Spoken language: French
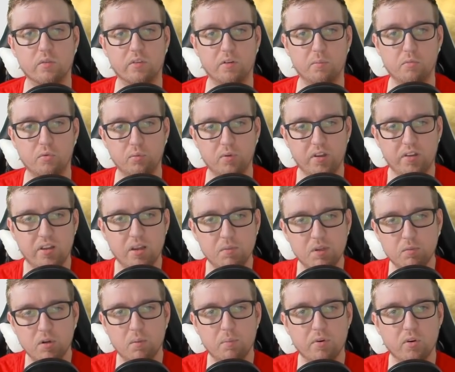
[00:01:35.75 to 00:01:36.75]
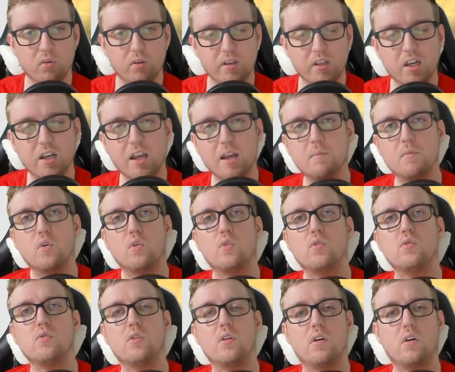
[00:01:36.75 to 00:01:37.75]
donc c'est pour laisser un petit peu la priorité quand même
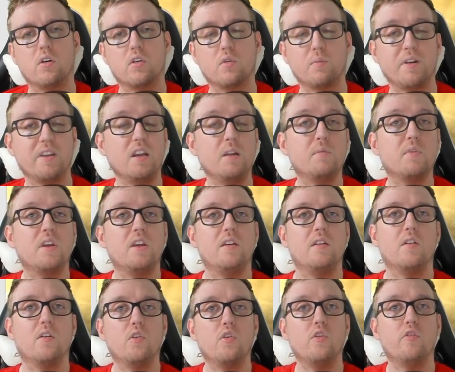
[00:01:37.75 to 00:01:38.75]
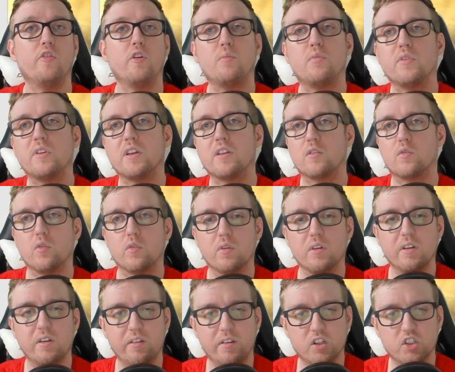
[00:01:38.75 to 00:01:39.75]
aux compagnies libres qui eux veulent peut-être
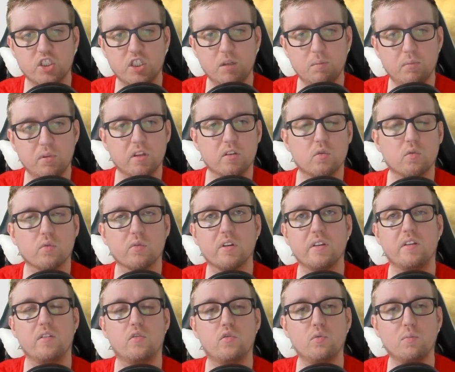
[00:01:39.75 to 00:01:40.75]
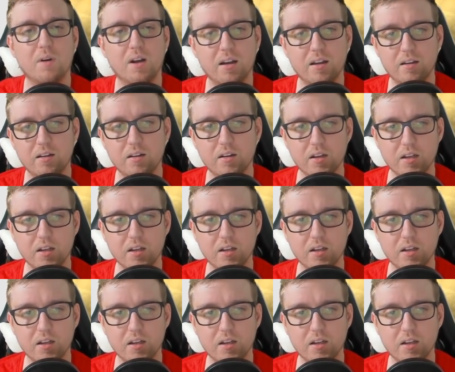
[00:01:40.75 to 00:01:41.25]
construire des airships, peut-être construire des sous-marins,